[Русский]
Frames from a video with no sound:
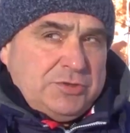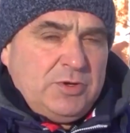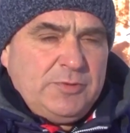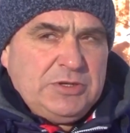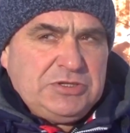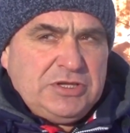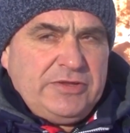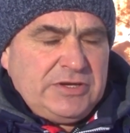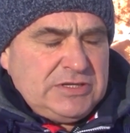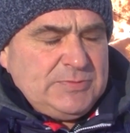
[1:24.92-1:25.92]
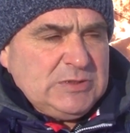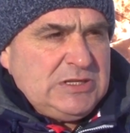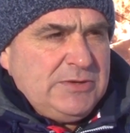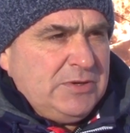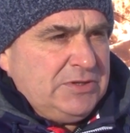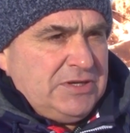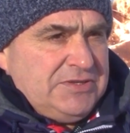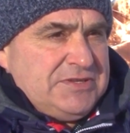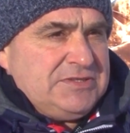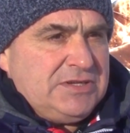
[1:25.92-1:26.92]
Мы бы и человека спасли бы, это
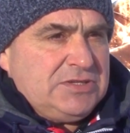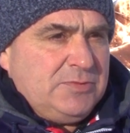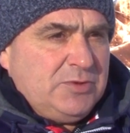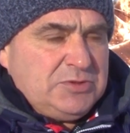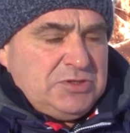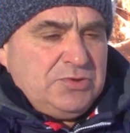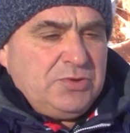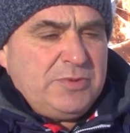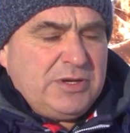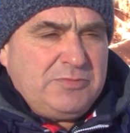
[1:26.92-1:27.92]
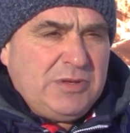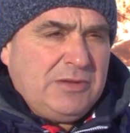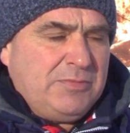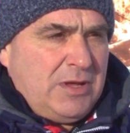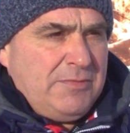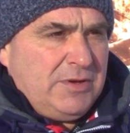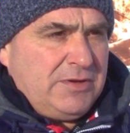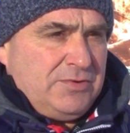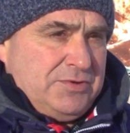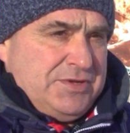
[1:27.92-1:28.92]
однозначно. Мы бы все равно бы отбили пламя,
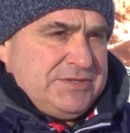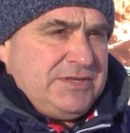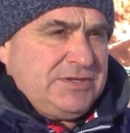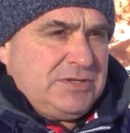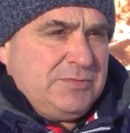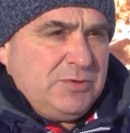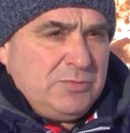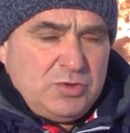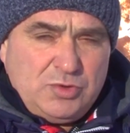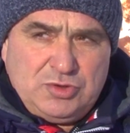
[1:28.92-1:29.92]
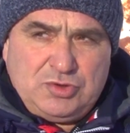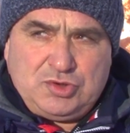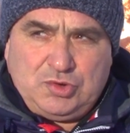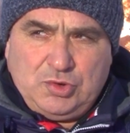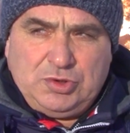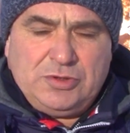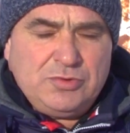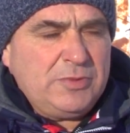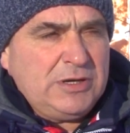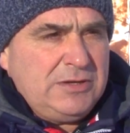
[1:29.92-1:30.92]
говорю, однозначно. Мы хоть что-то,
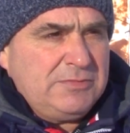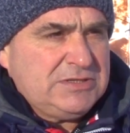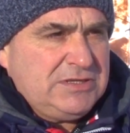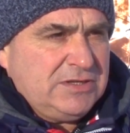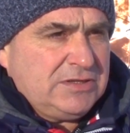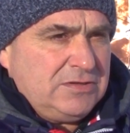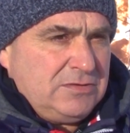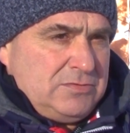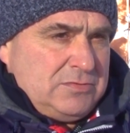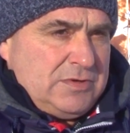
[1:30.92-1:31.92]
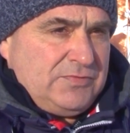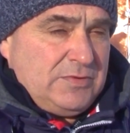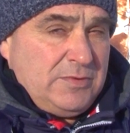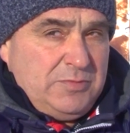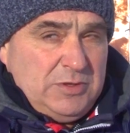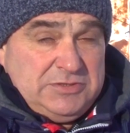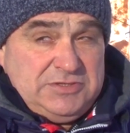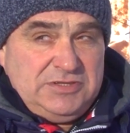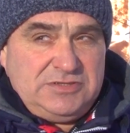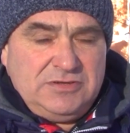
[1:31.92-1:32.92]
но ну, могли бы сделать. Автомобиль
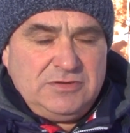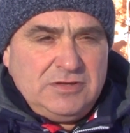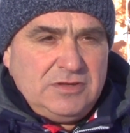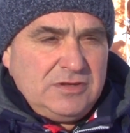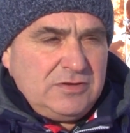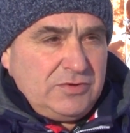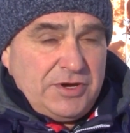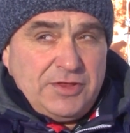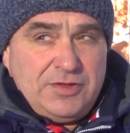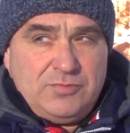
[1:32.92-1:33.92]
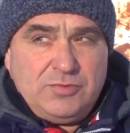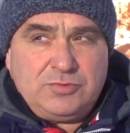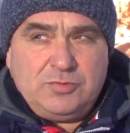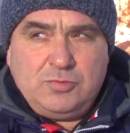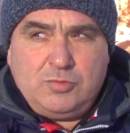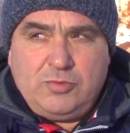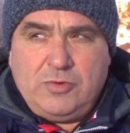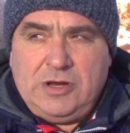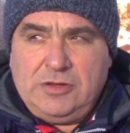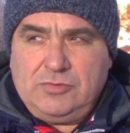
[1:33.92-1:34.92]
здесь, э, рядом, вот
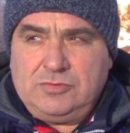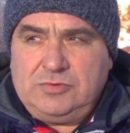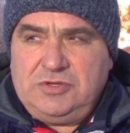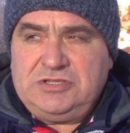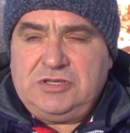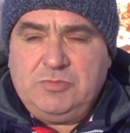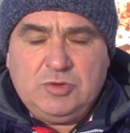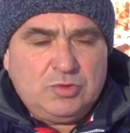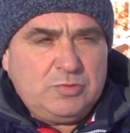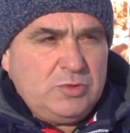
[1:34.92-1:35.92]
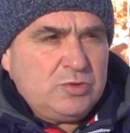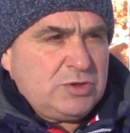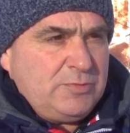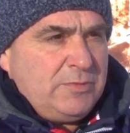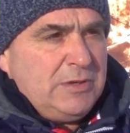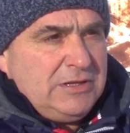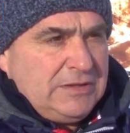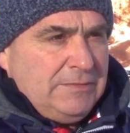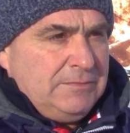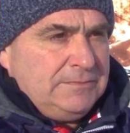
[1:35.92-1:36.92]
буквально ну, 10 минут мы уже бы были
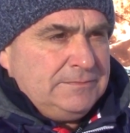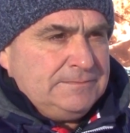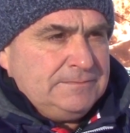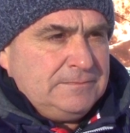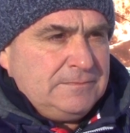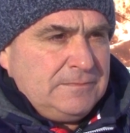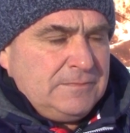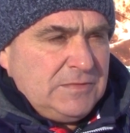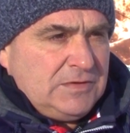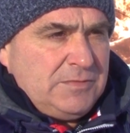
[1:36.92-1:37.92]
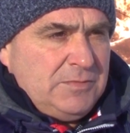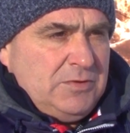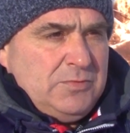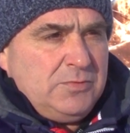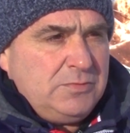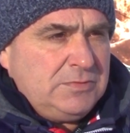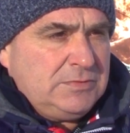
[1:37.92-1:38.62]
там. Это минимум.